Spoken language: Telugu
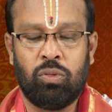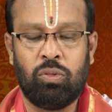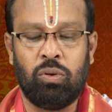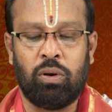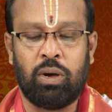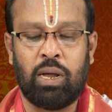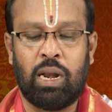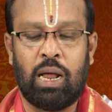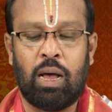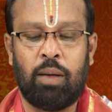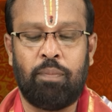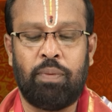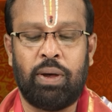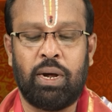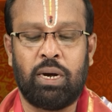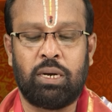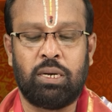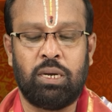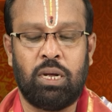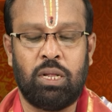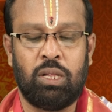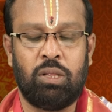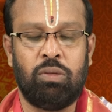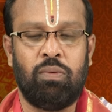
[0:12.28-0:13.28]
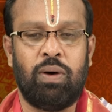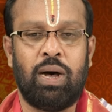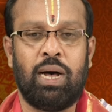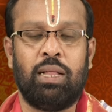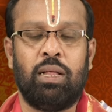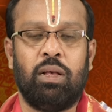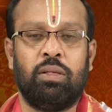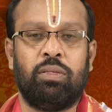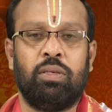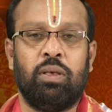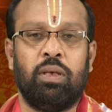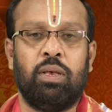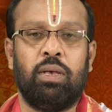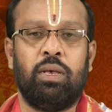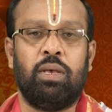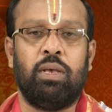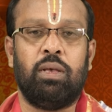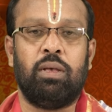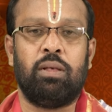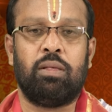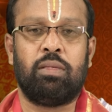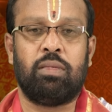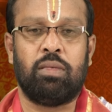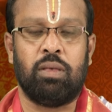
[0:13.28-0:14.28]
శుక్లపక్ష ద్వాదశి
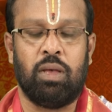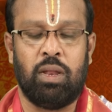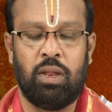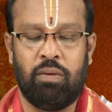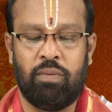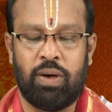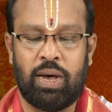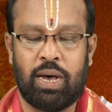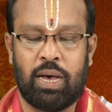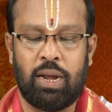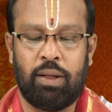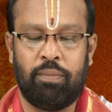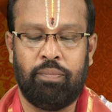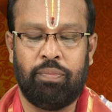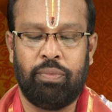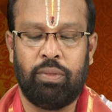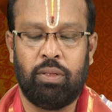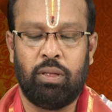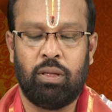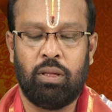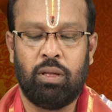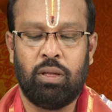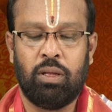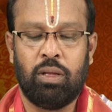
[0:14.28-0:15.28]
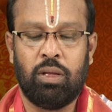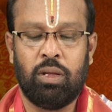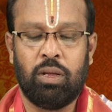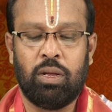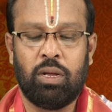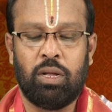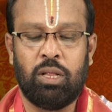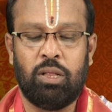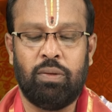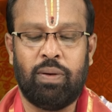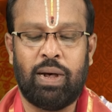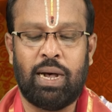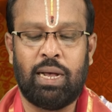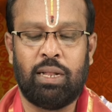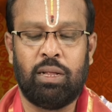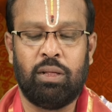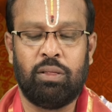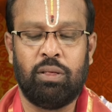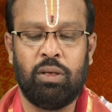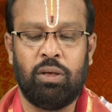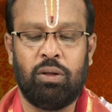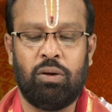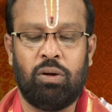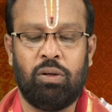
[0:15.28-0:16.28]
శనివారం
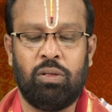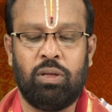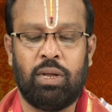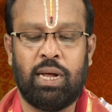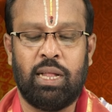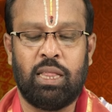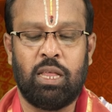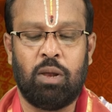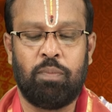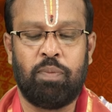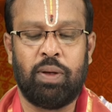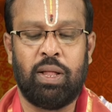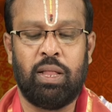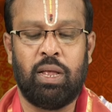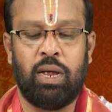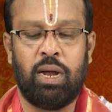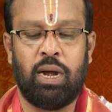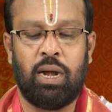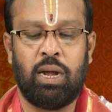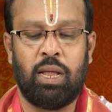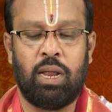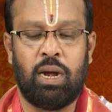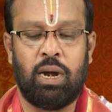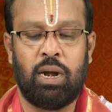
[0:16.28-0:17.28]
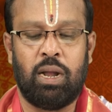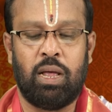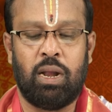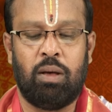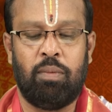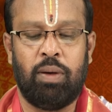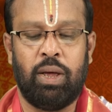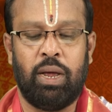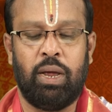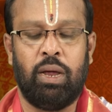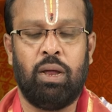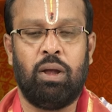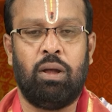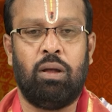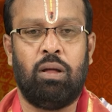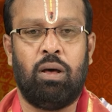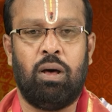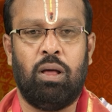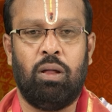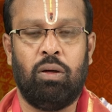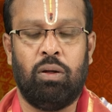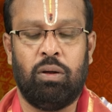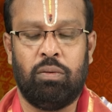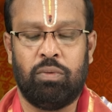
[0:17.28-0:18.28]
ద్వాదశి రోజు రాత్రి పది గంటల నలభై
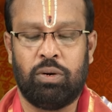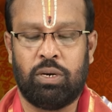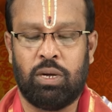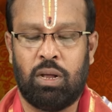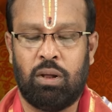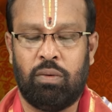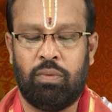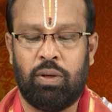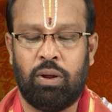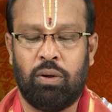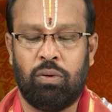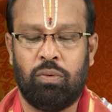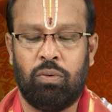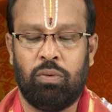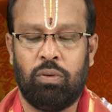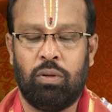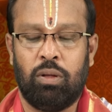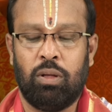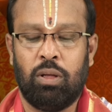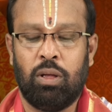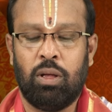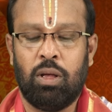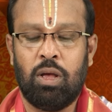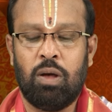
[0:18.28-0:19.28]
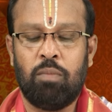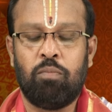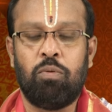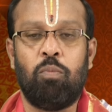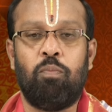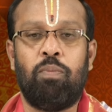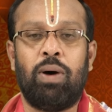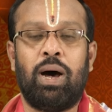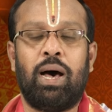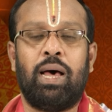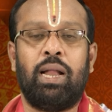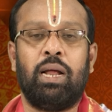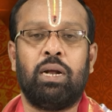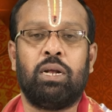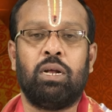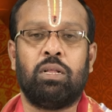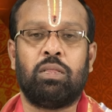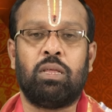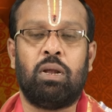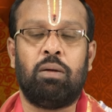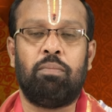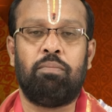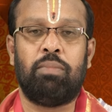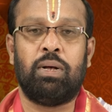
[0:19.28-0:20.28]
నాలుగు నిమిషాల వరకు పుబ్బా
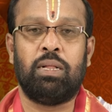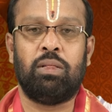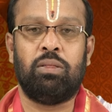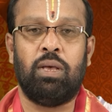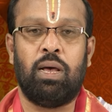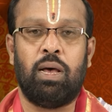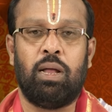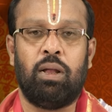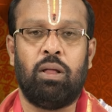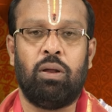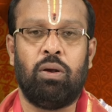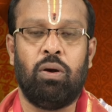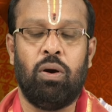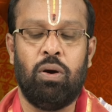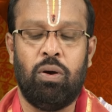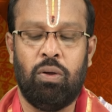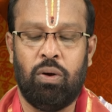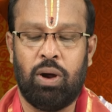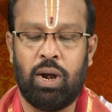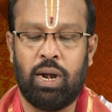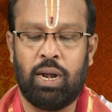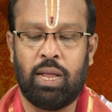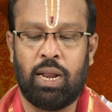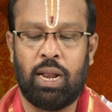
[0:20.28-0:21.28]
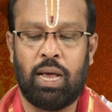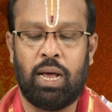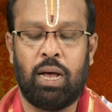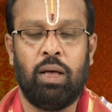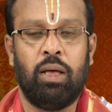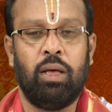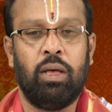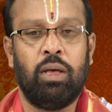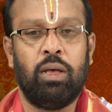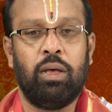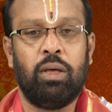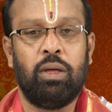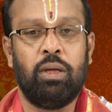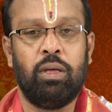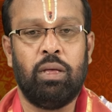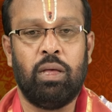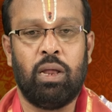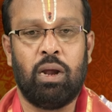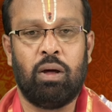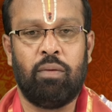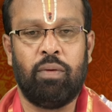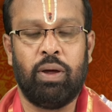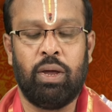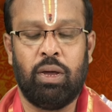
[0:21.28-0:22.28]
నక్షత్రం మధ్యాహ్నం రెండు గంటల
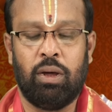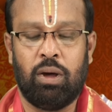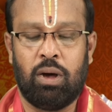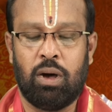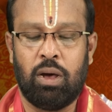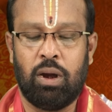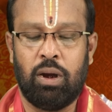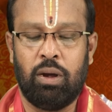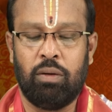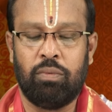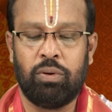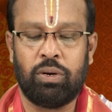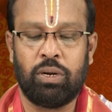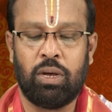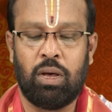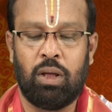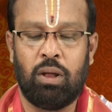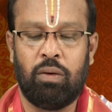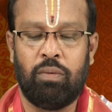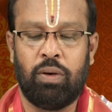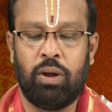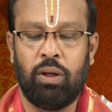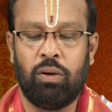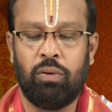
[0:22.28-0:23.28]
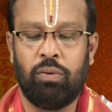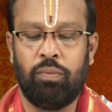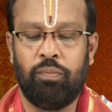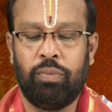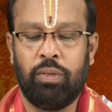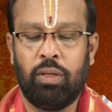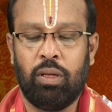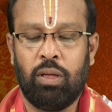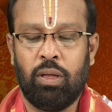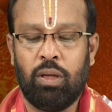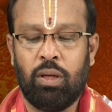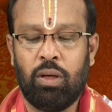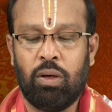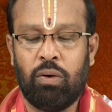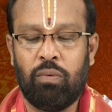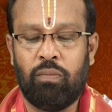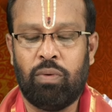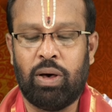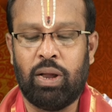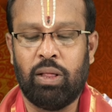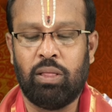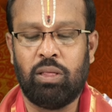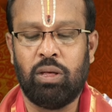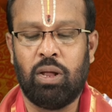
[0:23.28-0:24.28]
ఇరవై ఆరు నిమిషాల వరకు
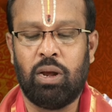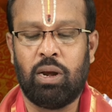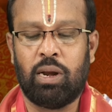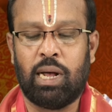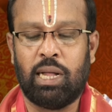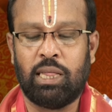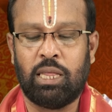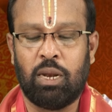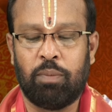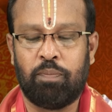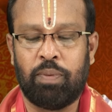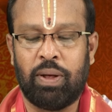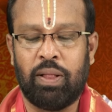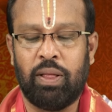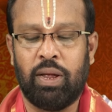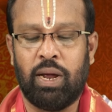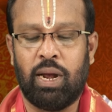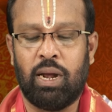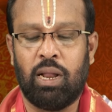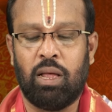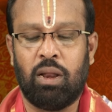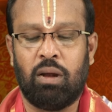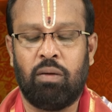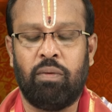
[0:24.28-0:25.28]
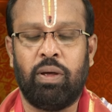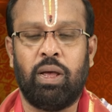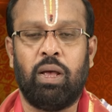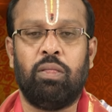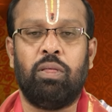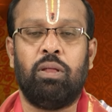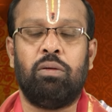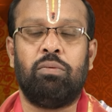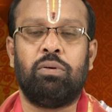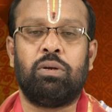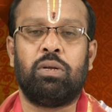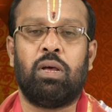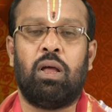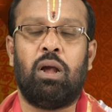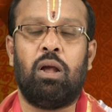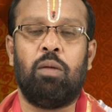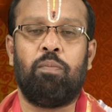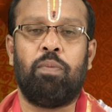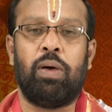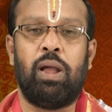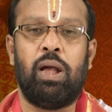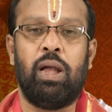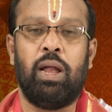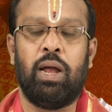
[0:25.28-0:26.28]
వర్జన్ రాత్రి పది గంటల ఇరవై ఐదు
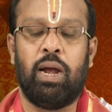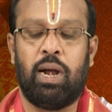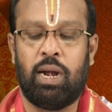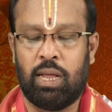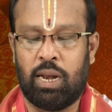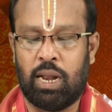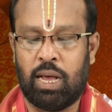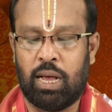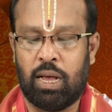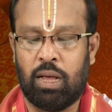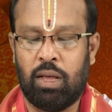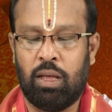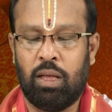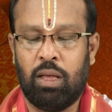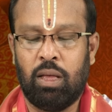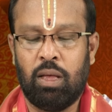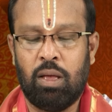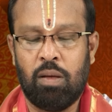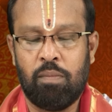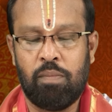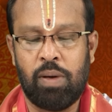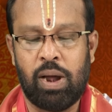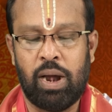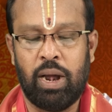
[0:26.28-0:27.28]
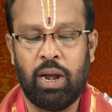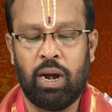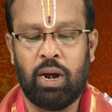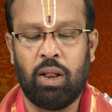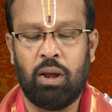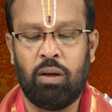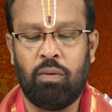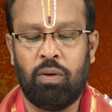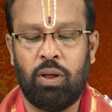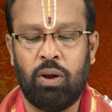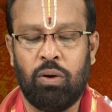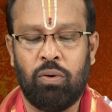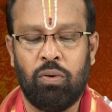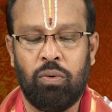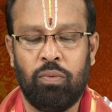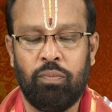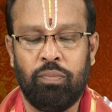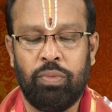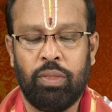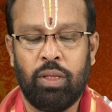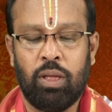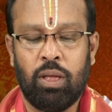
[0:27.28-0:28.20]
నిమిషాల పన్నెండు గంటల పన్నెండు గంటల వరకు